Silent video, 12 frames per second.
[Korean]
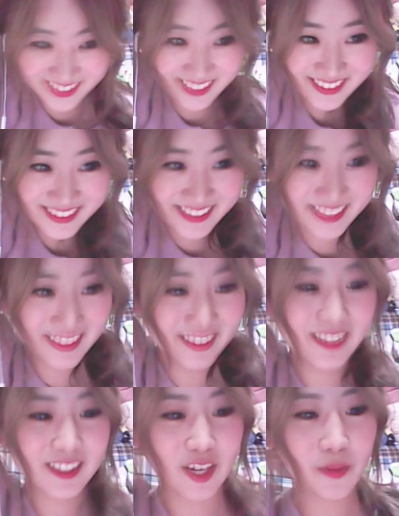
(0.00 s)
나 진짜
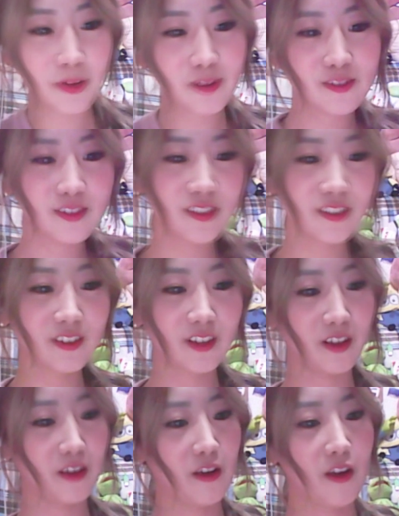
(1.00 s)
잘 팔 수
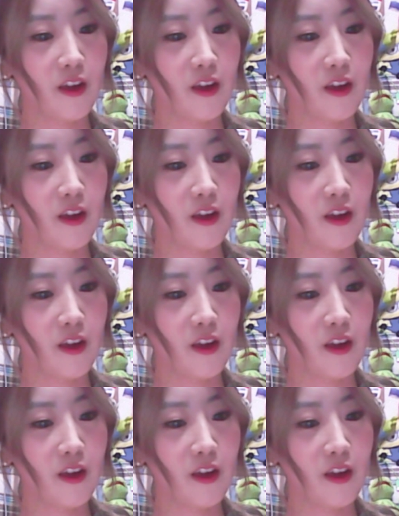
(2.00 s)
있는데,